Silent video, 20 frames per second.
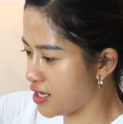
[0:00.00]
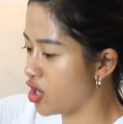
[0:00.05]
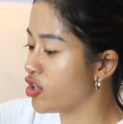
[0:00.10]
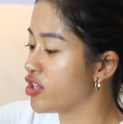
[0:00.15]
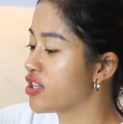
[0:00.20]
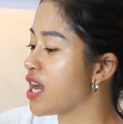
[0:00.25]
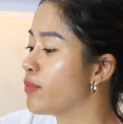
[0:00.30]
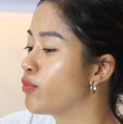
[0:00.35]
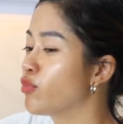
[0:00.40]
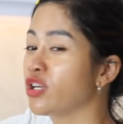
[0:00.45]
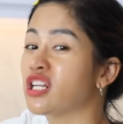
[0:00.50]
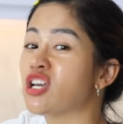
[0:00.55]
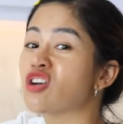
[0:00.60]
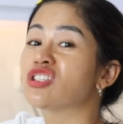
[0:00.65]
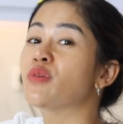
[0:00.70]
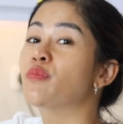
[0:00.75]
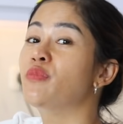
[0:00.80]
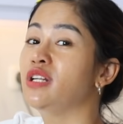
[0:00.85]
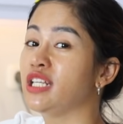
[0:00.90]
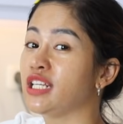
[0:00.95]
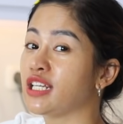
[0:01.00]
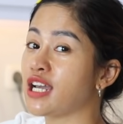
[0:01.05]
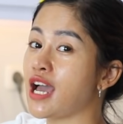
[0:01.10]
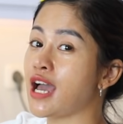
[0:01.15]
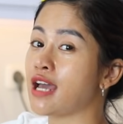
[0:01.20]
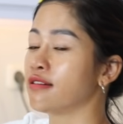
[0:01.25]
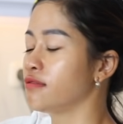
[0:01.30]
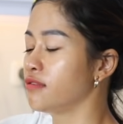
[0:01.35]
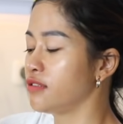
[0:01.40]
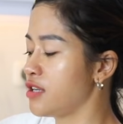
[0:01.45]
Kalau di kampung ini nggak usah beli
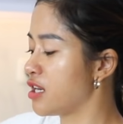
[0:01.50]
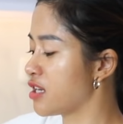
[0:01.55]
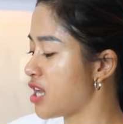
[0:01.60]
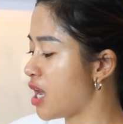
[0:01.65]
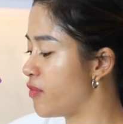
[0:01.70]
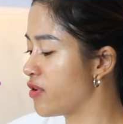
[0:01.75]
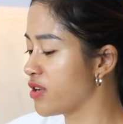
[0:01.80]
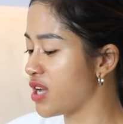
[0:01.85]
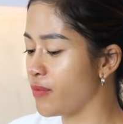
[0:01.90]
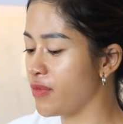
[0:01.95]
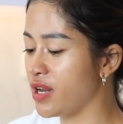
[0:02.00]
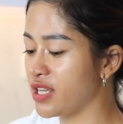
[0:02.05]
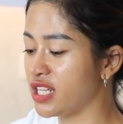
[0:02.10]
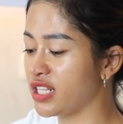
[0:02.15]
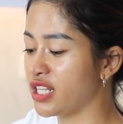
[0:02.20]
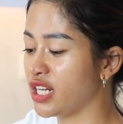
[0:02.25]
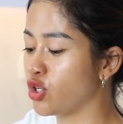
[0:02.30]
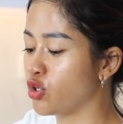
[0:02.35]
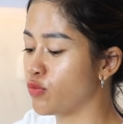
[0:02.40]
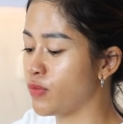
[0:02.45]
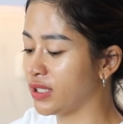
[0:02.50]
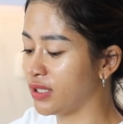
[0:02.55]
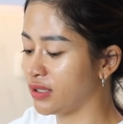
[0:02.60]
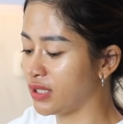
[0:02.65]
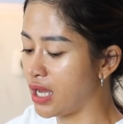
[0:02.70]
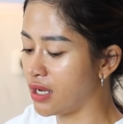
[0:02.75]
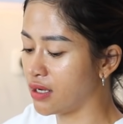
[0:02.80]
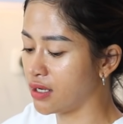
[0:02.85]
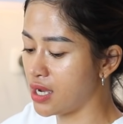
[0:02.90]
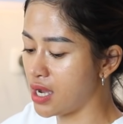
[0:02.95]
kan, nggak ngambil-ngambil aja dari rumah
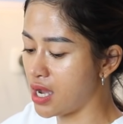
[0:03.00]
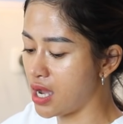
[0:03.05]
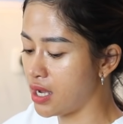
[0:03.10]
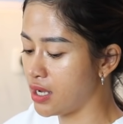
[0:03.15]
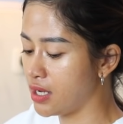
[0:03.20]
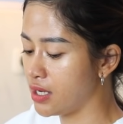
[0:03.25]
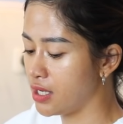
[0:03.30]
tetangga.